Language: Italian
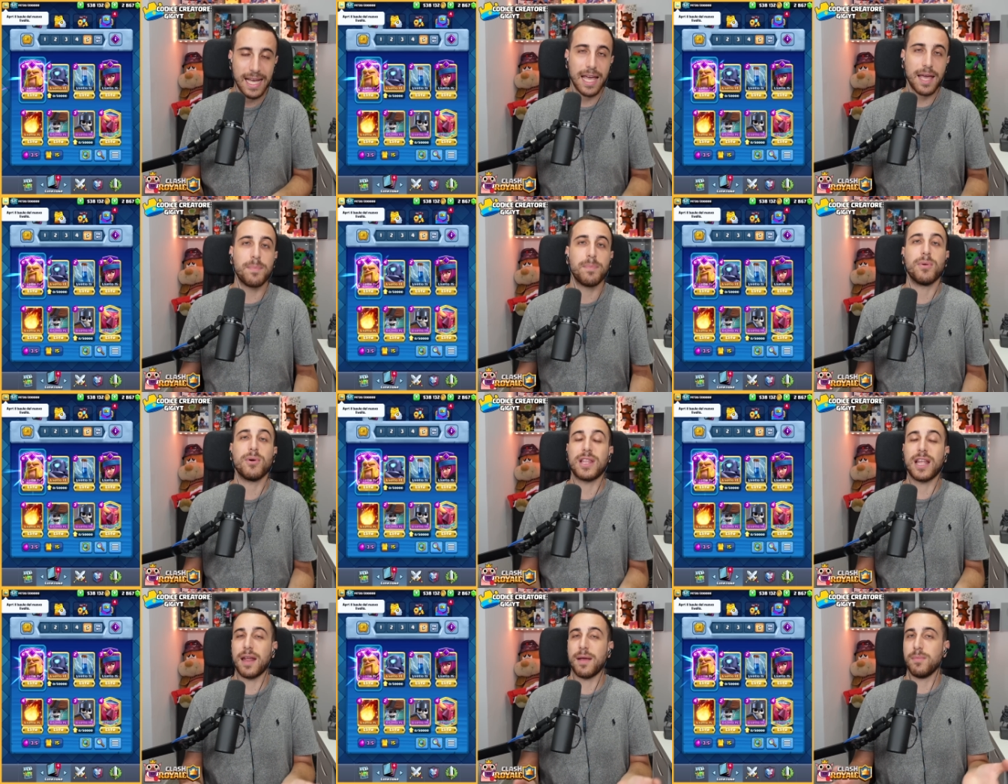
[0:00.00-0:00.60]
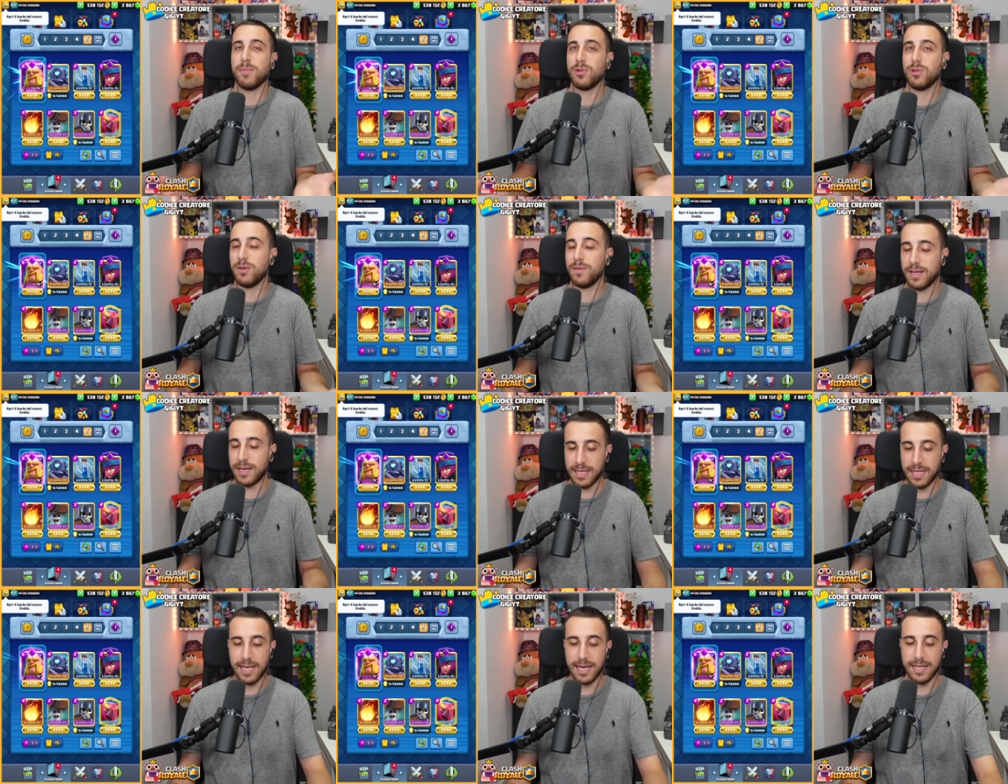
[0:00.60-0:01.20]
e potremmo
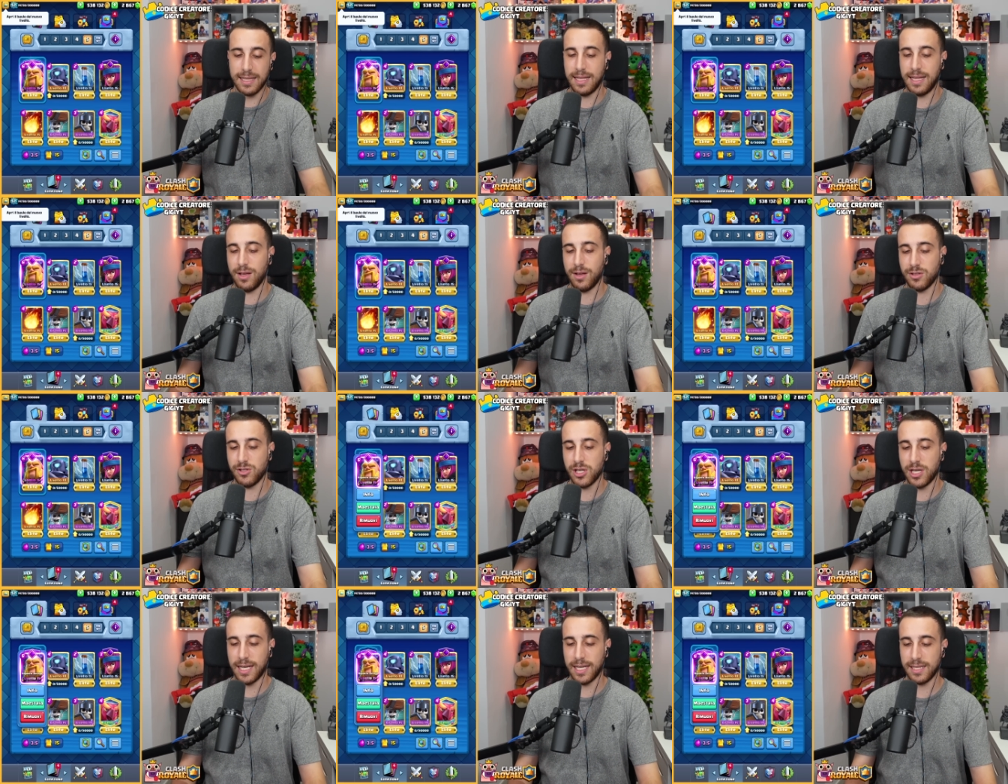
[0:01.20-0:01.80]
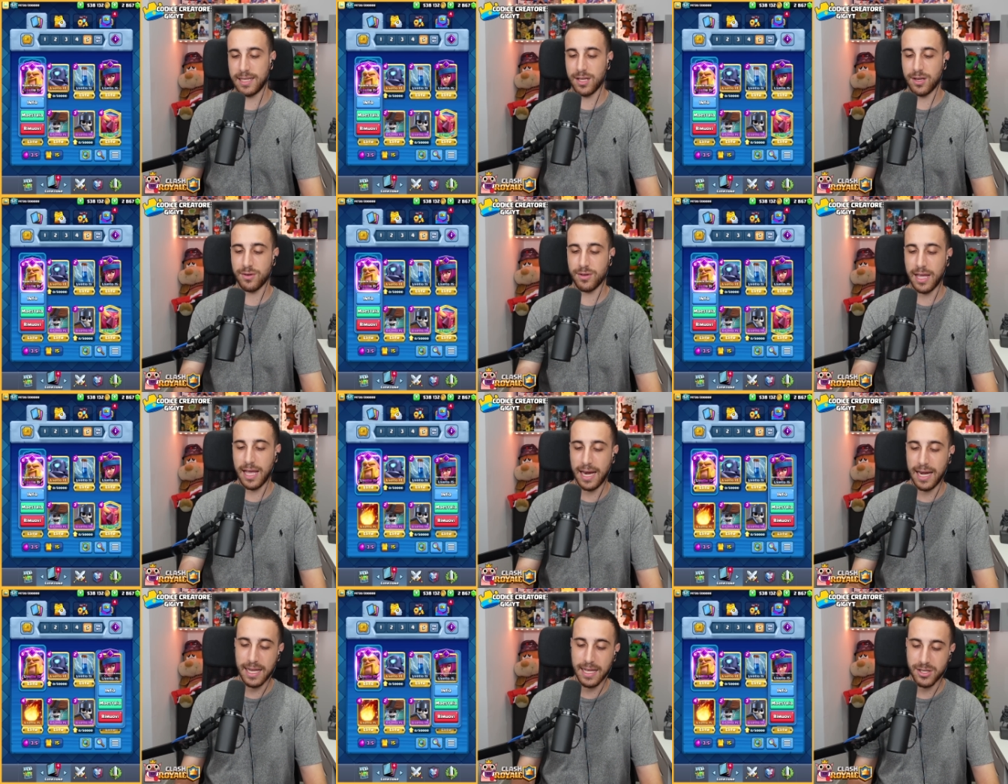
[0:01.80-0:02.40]
dover dire addio a Gigante
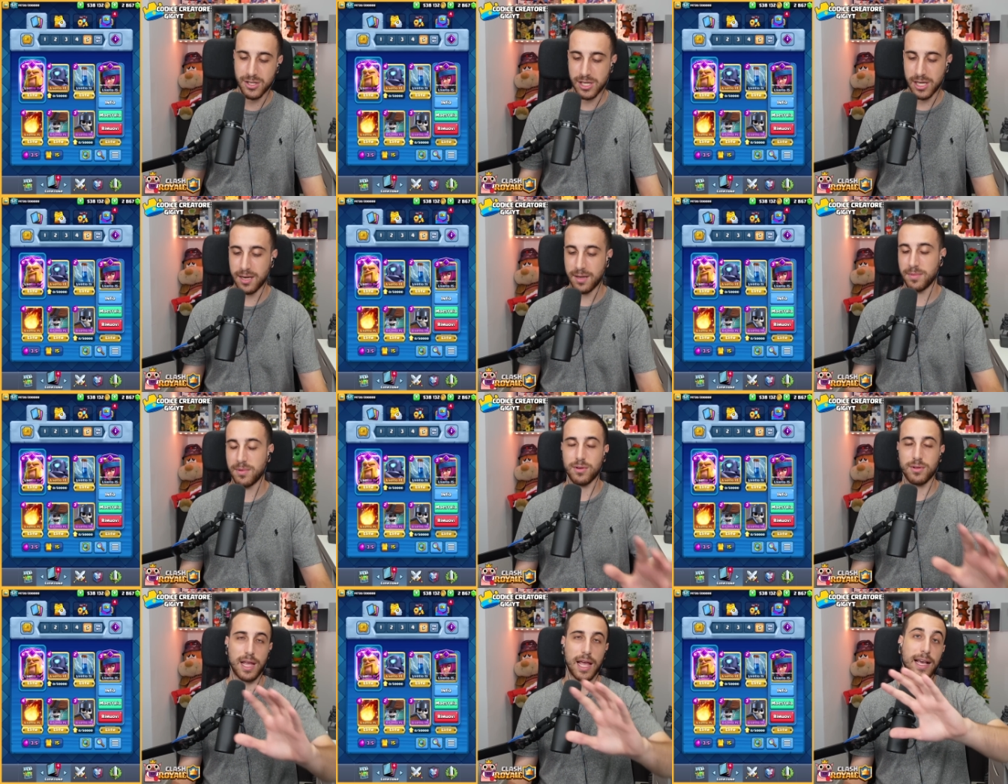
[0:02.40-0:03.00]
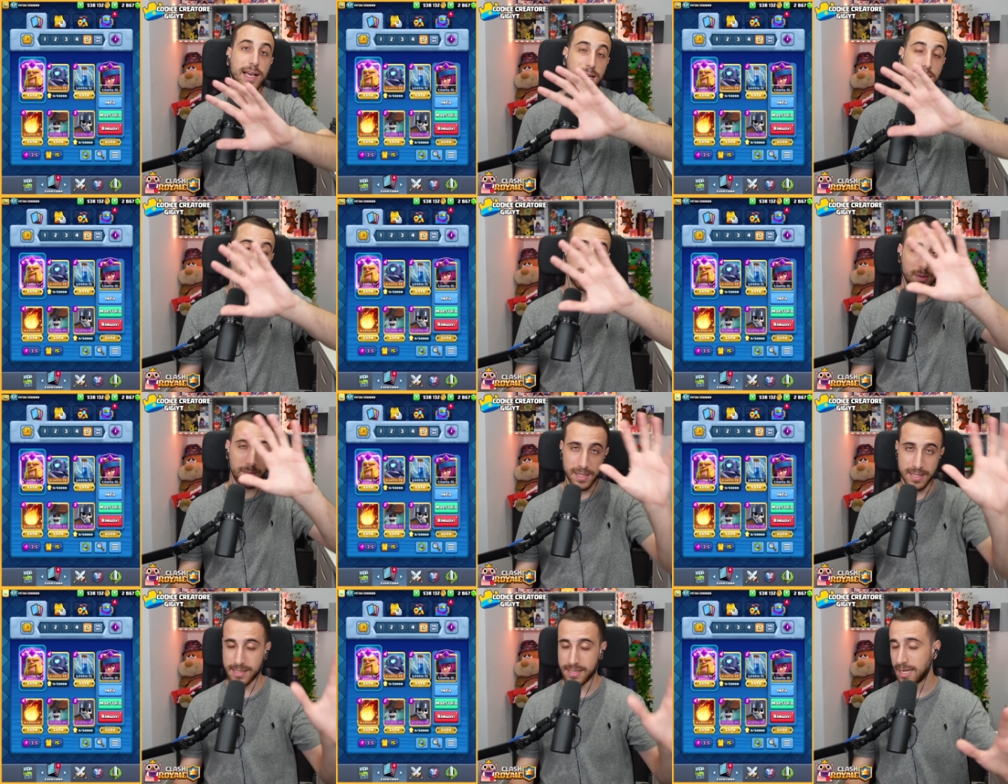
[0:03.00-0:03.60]
Royale e Arciere
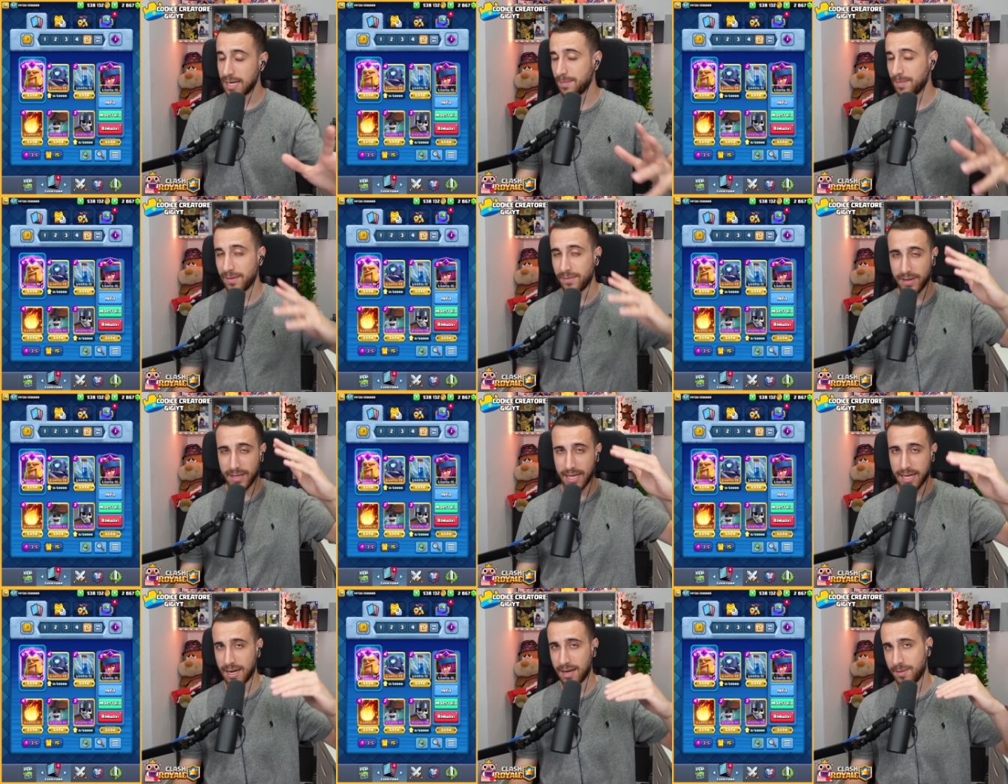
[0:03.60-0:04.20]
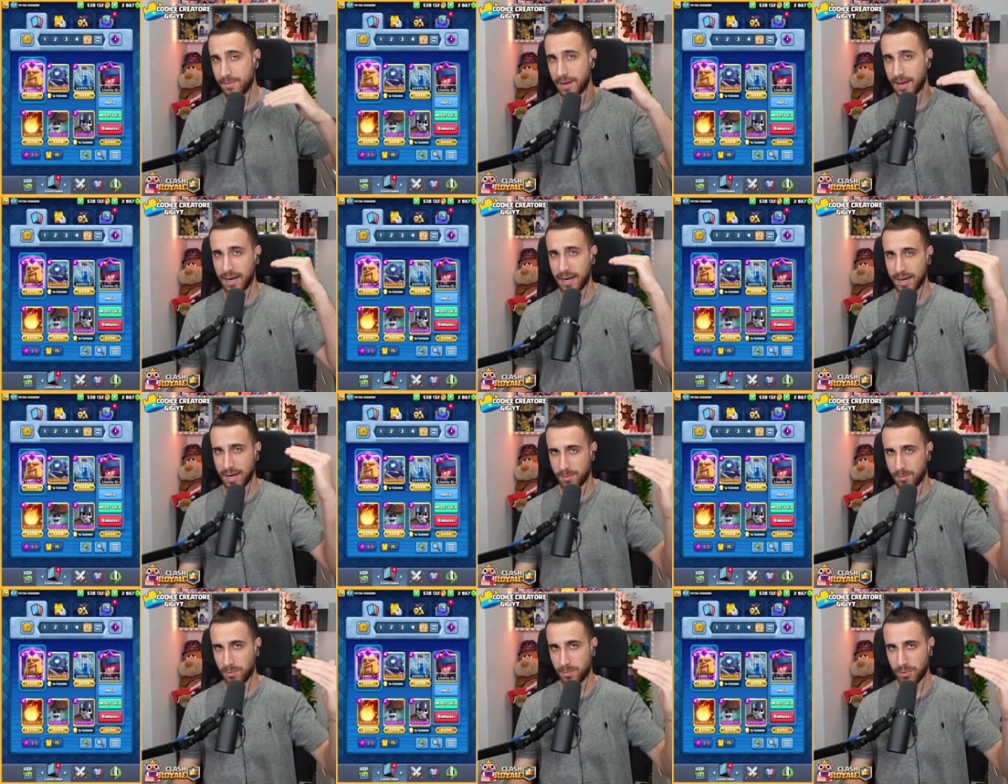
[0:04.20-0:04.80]
Pirotecnico, ma staremo a vedere e ne
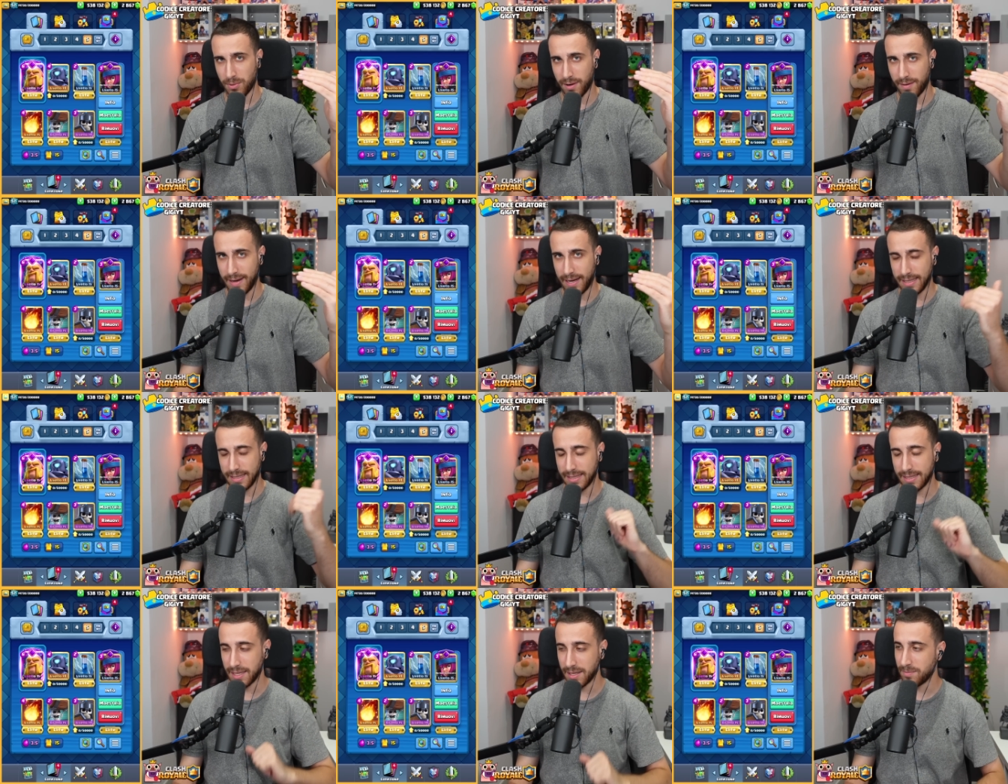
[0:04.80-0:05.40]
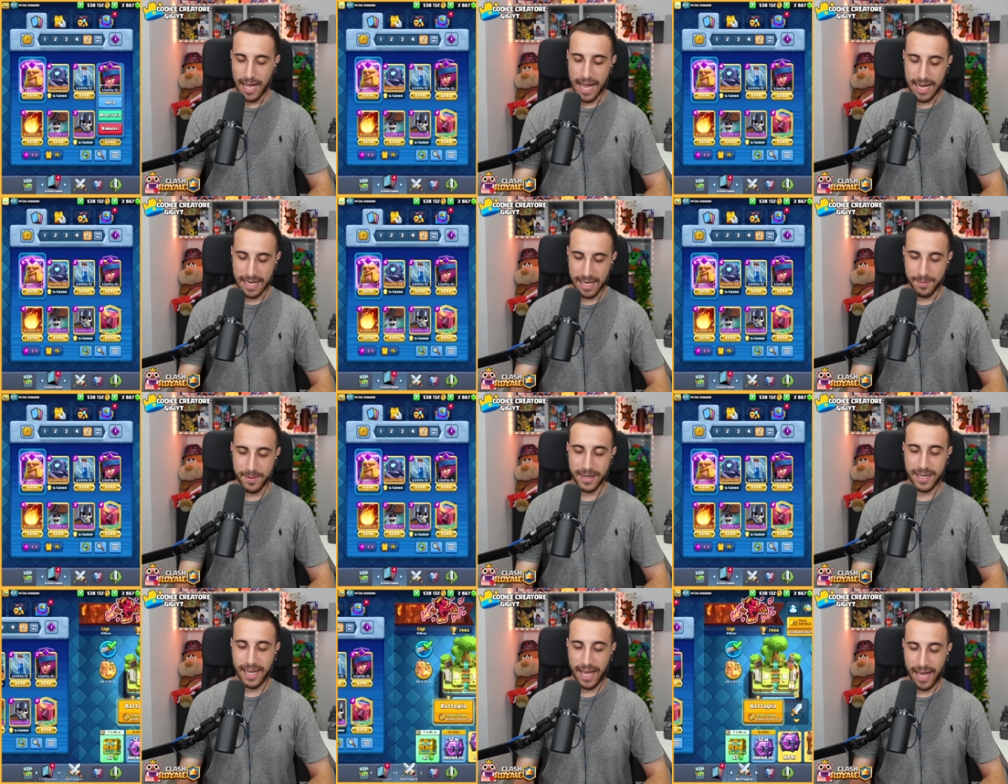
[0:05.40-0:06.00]
parleremo più avanti.
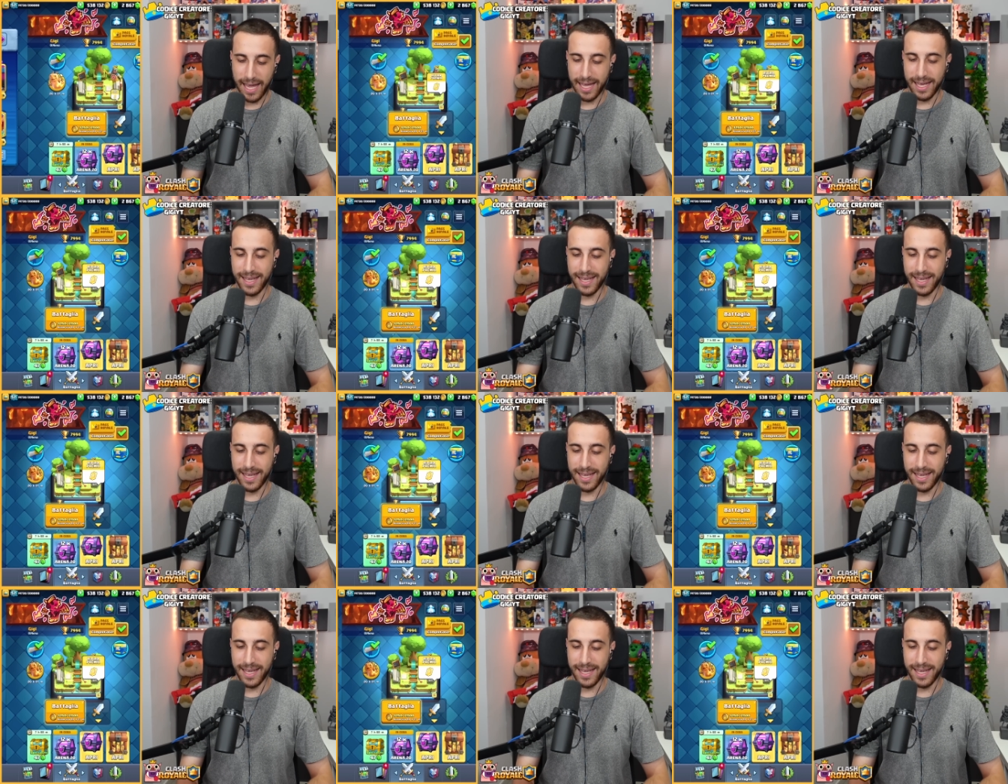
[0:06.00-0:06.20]
Anche perché